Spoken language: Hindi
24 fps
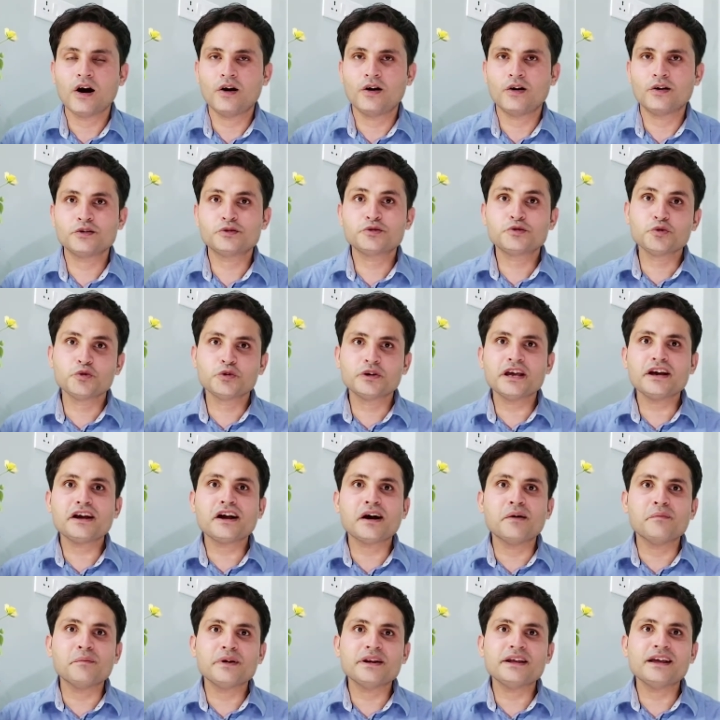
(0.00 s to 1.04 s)
और चूंकि
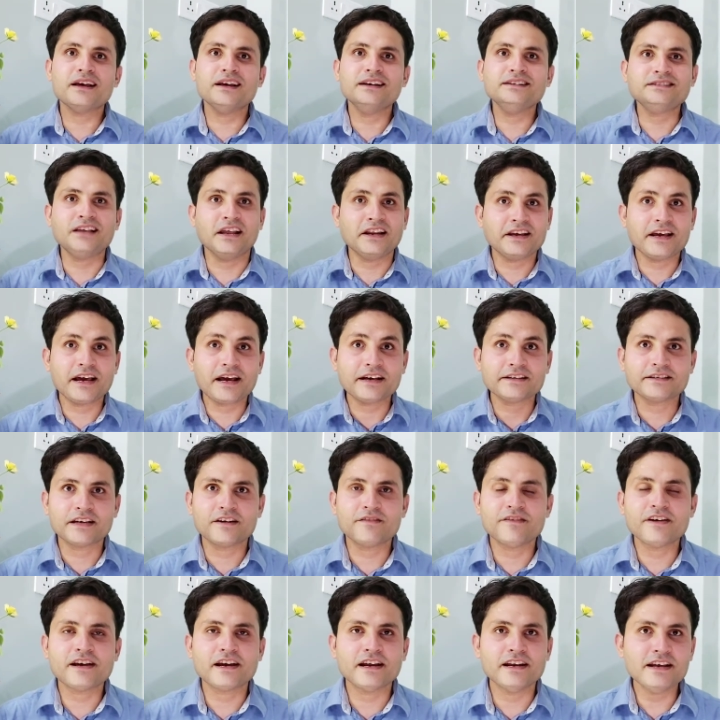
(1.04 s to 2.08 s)
कंपनियां इस तरीके के
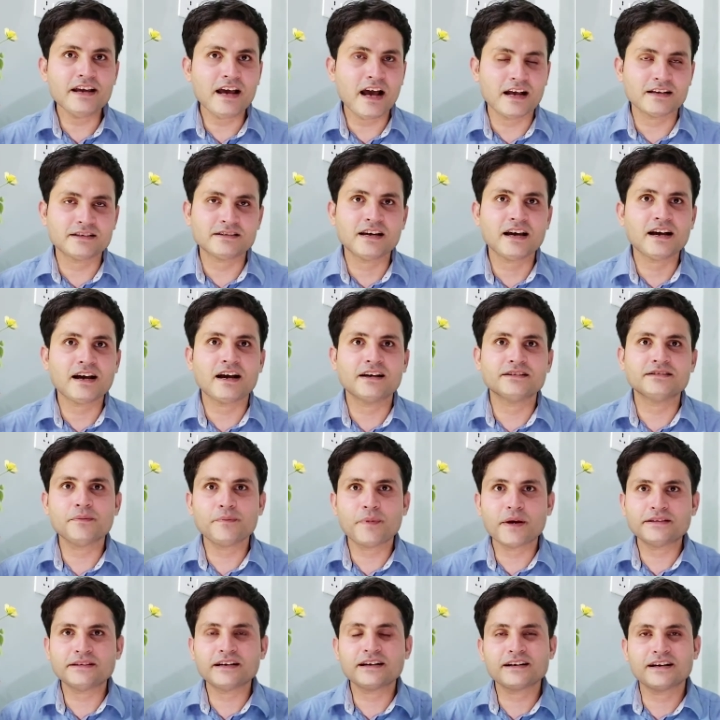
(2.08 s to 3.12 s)
सर्वे के लिए अच्छा खासा
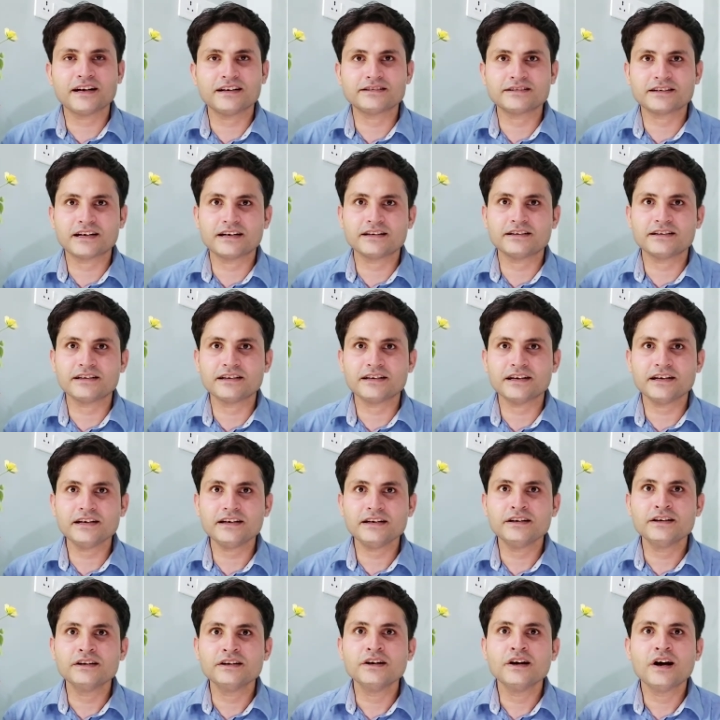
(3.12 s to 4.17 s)
पैसा खर्च करती हैं
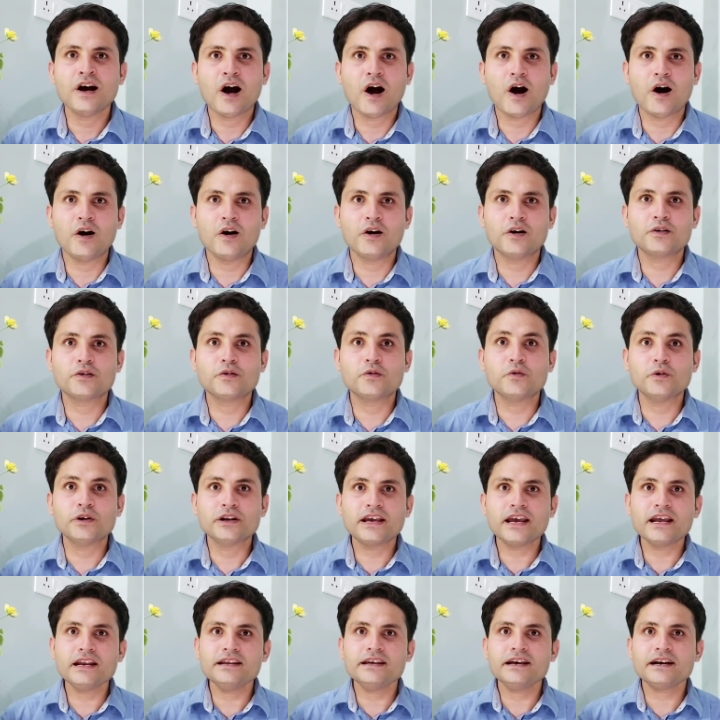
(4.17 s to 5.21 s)
और
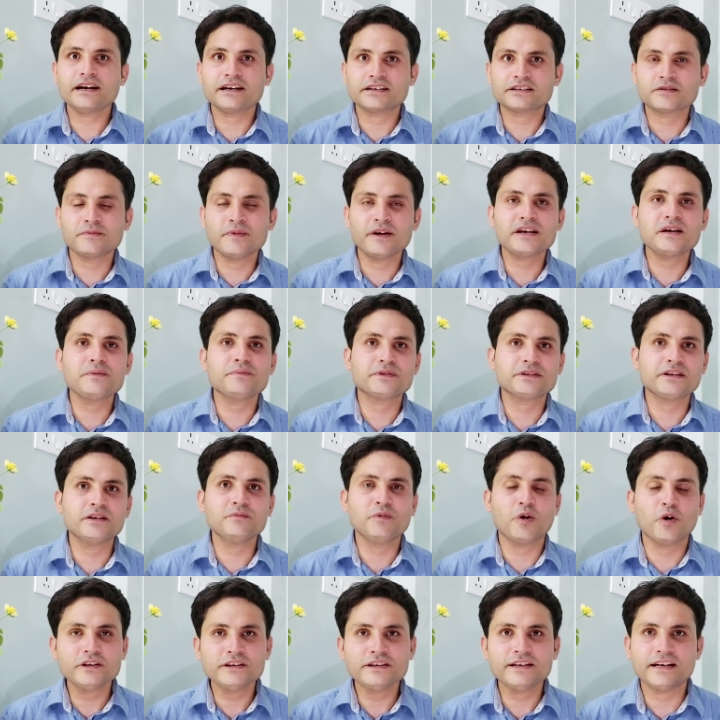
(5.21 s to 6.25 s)
उनके लिए कस्टमर की पसंद
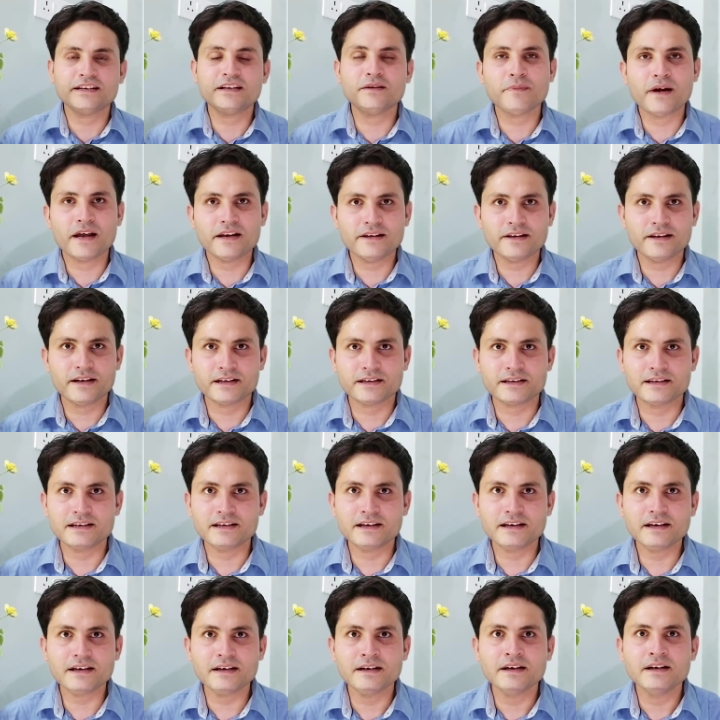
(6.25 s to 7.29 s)
बहुत ही ज़्यादा मायने रखती
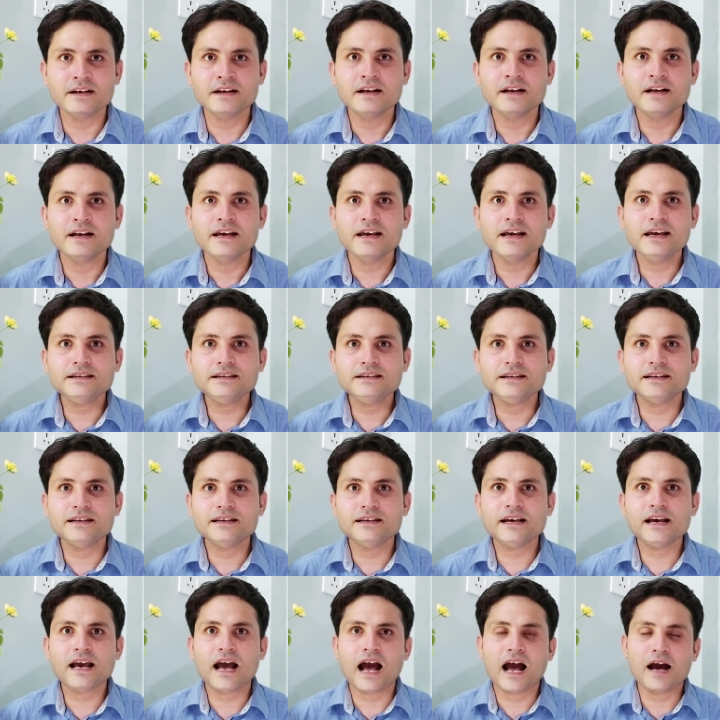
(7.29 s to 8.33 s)
है
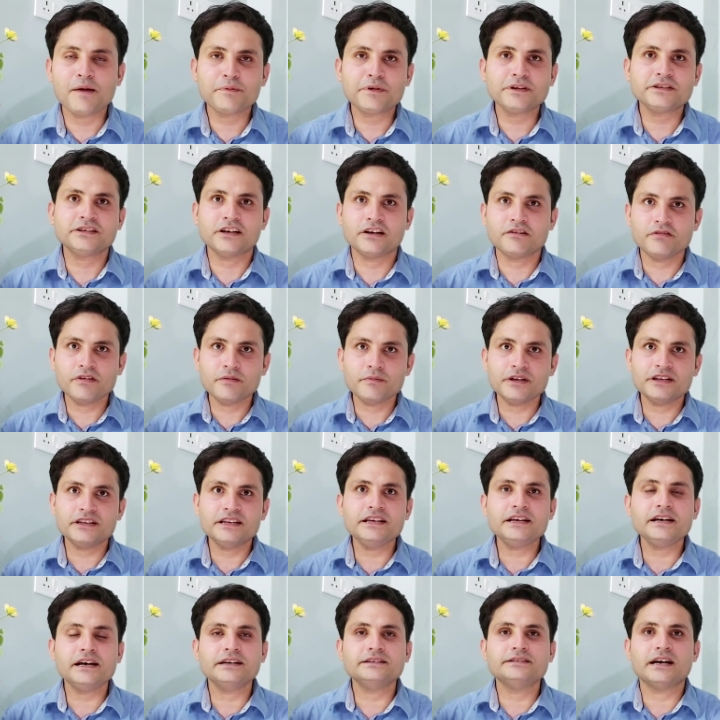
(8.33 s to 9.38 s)
इसलिए आपके सर्वे में
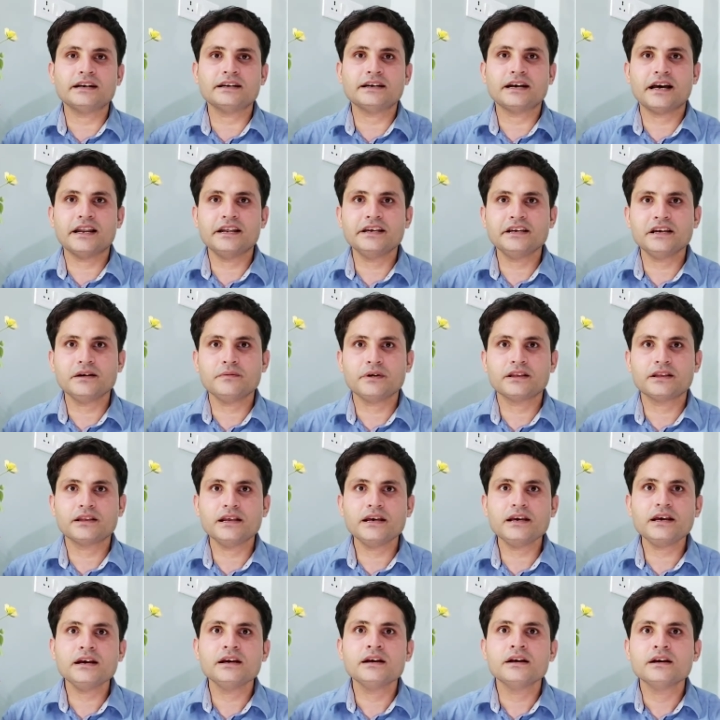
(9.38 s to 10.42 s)
दी गई जानकारी के
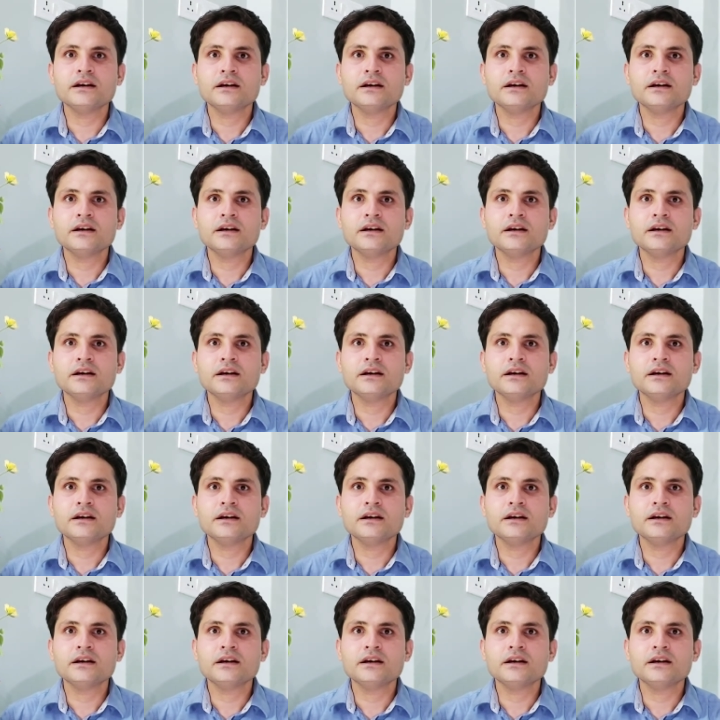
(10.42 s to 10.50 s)
बदले